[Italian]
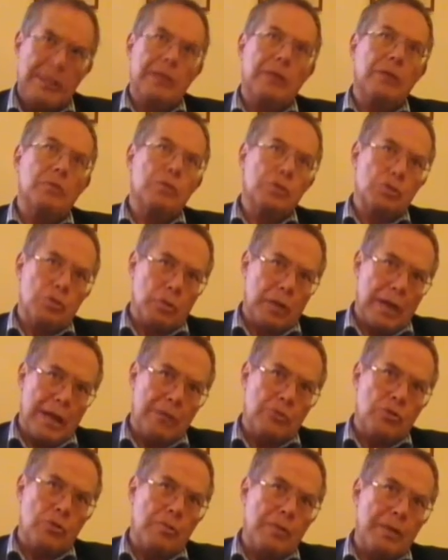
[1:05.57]
In questo
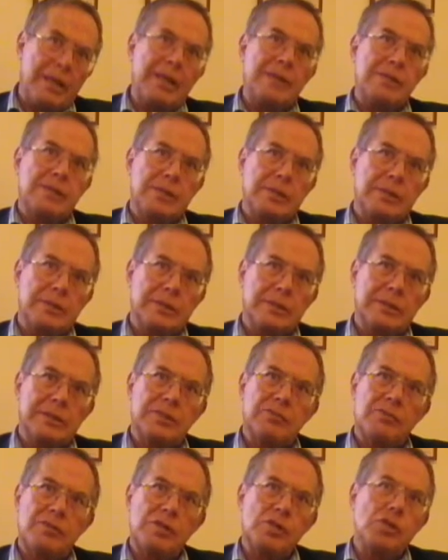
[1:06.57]
caso il benessere si
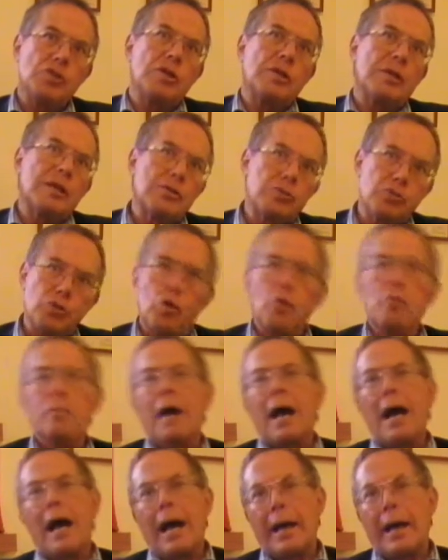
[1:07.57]
trasferisce dal soma